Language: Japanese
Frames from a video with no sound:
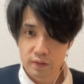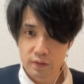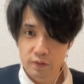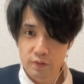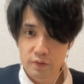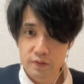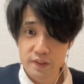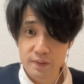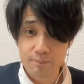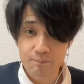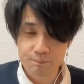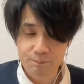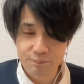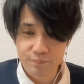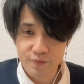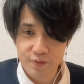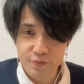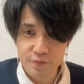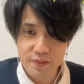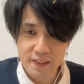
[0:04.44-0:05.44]
こんにちは、
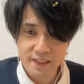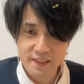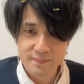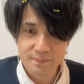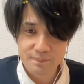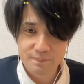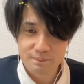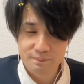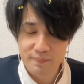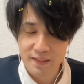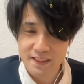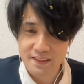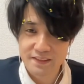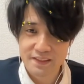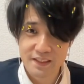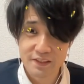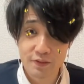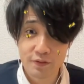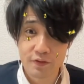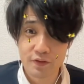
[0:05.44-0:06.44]
ゆうです。
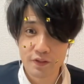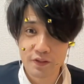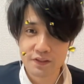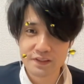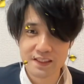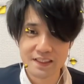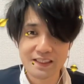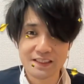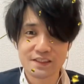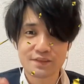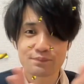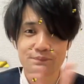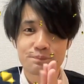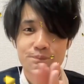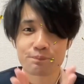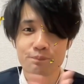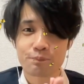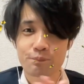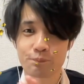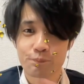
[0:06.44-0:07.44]
パズドラのお時間です。
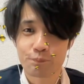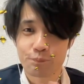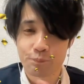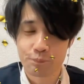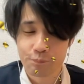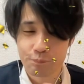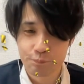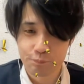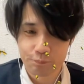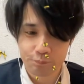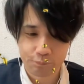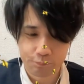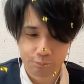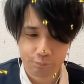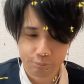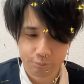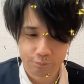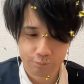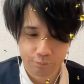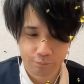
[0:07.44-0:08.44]

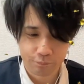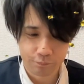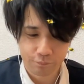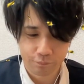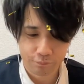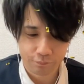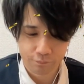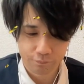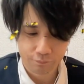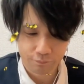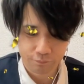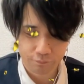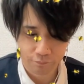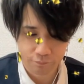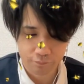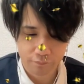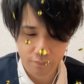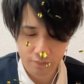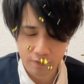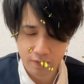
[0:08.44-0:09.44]

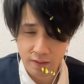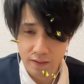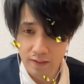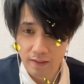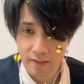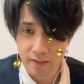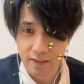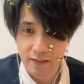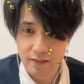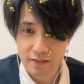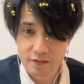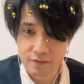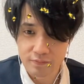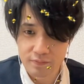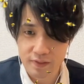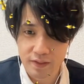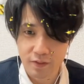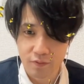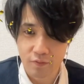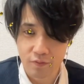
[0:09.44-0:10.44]
ちょっ
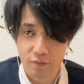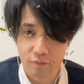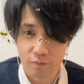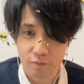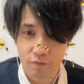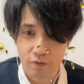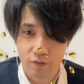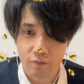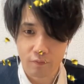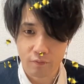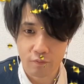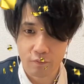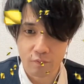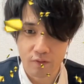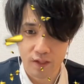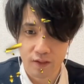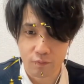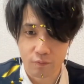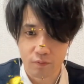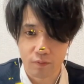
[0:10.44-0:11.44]
とこれ、これ、これ、こう
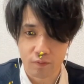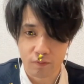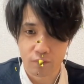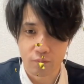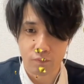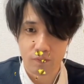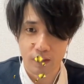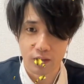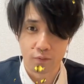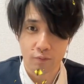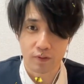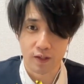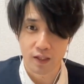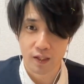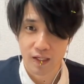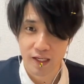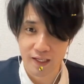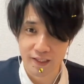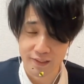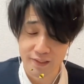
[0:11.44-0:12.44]
か、こうか、こうか、こうか。
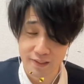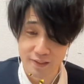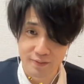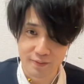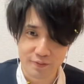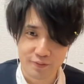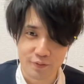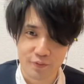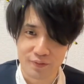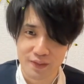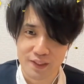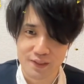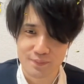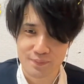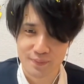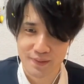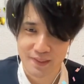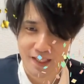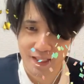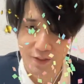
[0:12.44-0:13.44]
はい。今日お誕生日
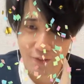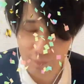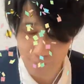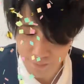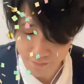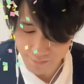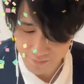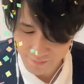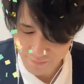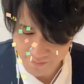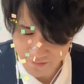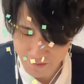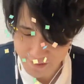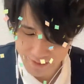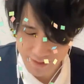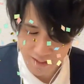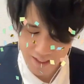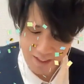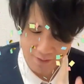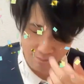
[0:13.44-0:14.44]
の方、おめでとうございます。
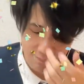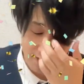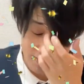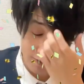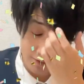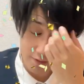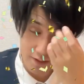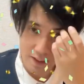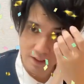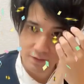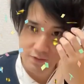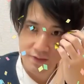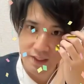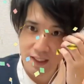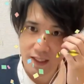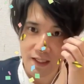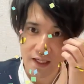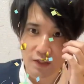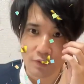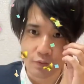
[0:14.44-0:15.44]
はい。パズドラの
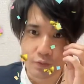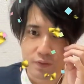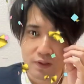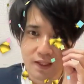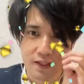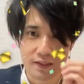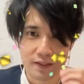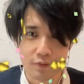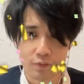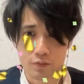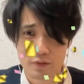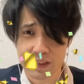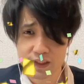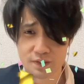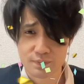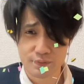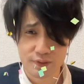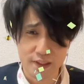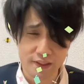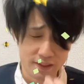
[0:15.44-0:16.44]
ね、あの動画はね、お久し
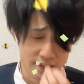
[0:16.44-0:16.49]
ぶりです